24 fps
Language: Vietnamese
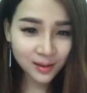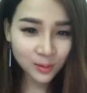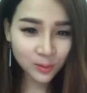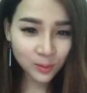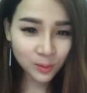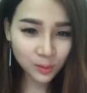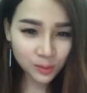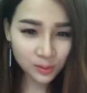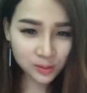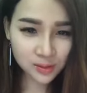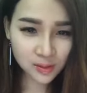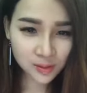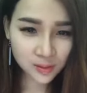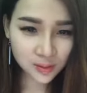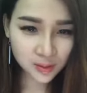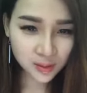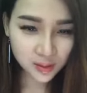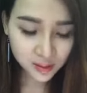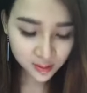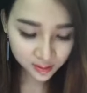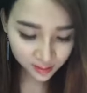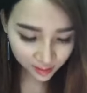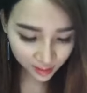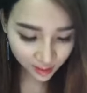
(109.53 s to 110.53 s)
Ủa sao
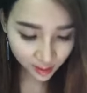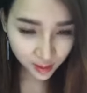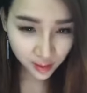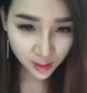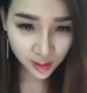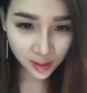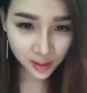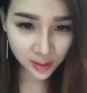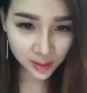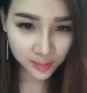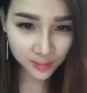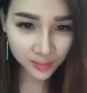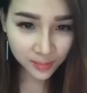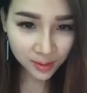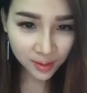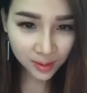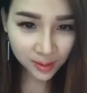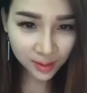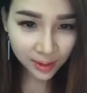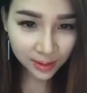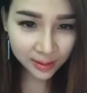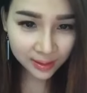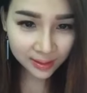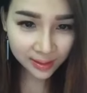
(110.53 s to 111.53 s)
kỳ, có ai
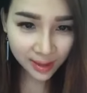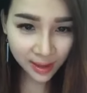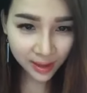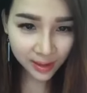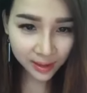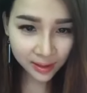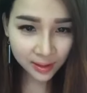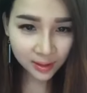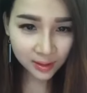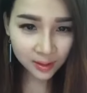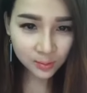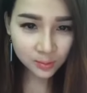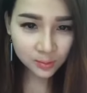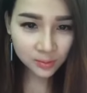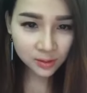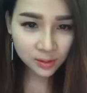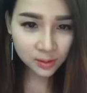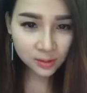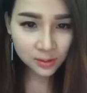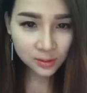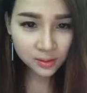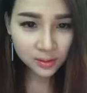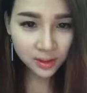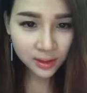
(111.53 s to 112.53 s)
biết cách tan không? Sao
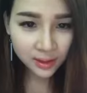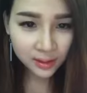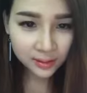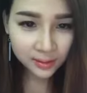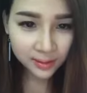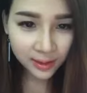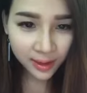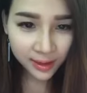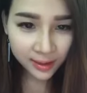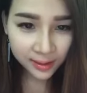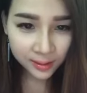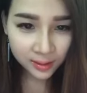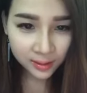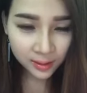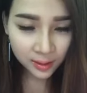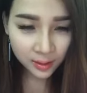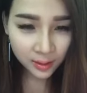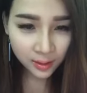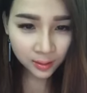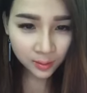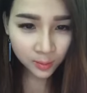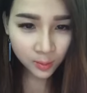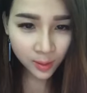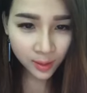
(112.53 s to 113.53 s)
Trang tan
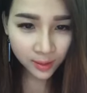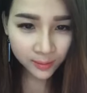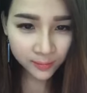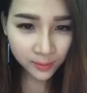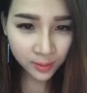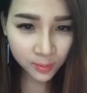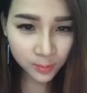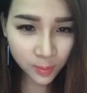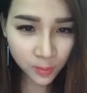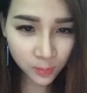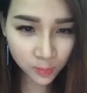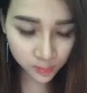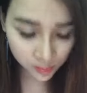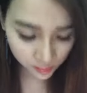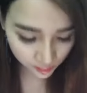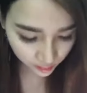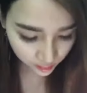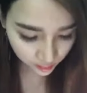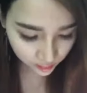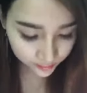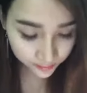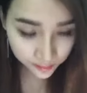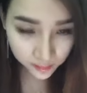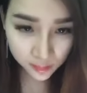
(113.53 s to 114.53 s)
uh, qua
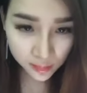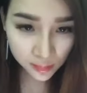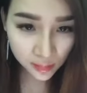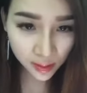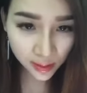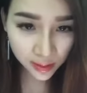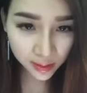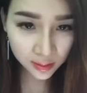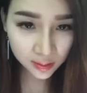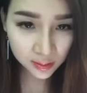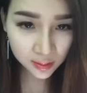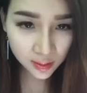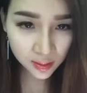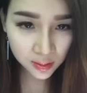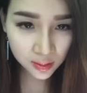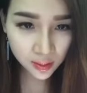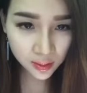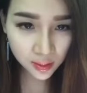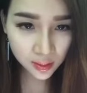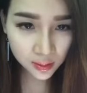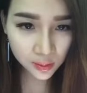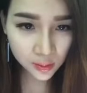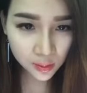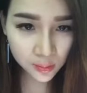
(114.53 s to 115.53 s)
Facebook uh, hát tê
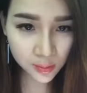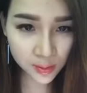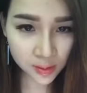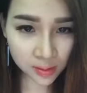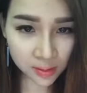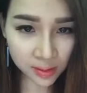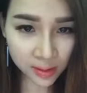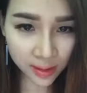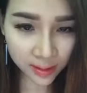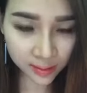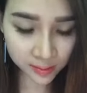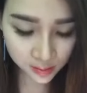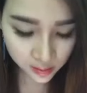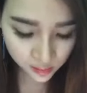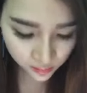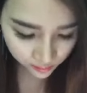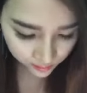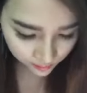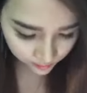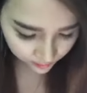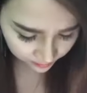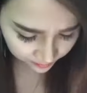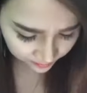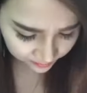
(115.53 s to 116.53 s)
tê của bên Trang sao
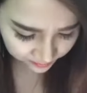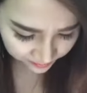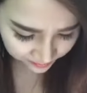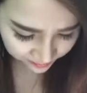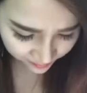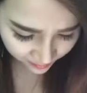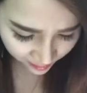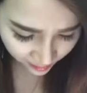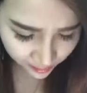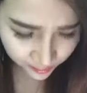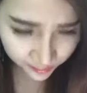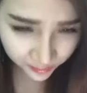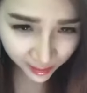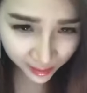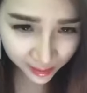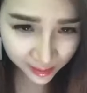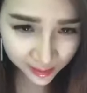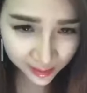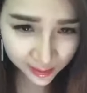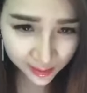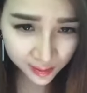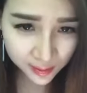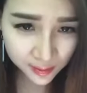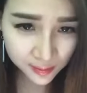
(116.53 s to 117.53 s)
không thấy
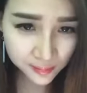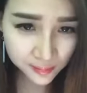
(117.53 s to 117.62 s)
ta?